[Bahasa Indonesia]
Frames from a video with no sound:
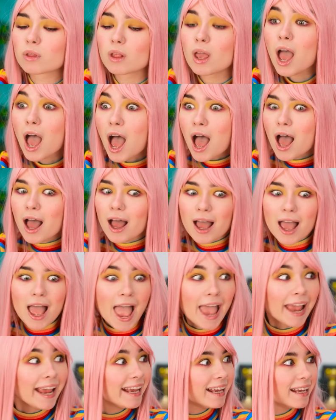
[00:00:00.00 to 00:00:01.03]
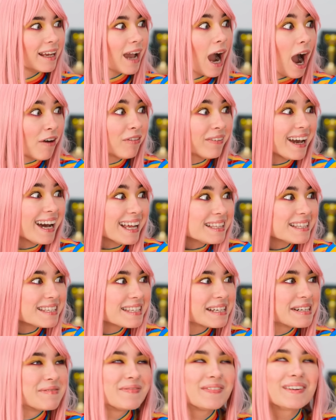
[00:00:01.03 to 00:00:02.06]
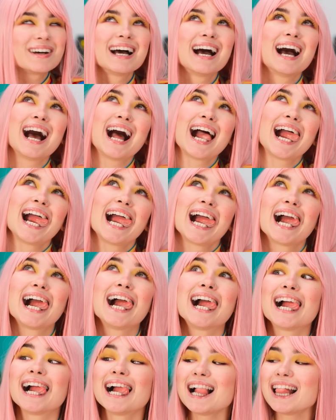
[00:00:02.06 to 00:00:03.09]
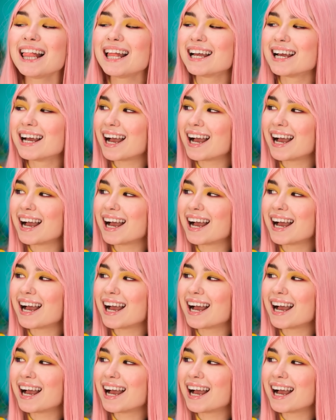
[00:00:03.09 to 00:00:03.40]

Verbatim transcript: Wah iya, hampir aja kelupaan. Lihat punyaku nih.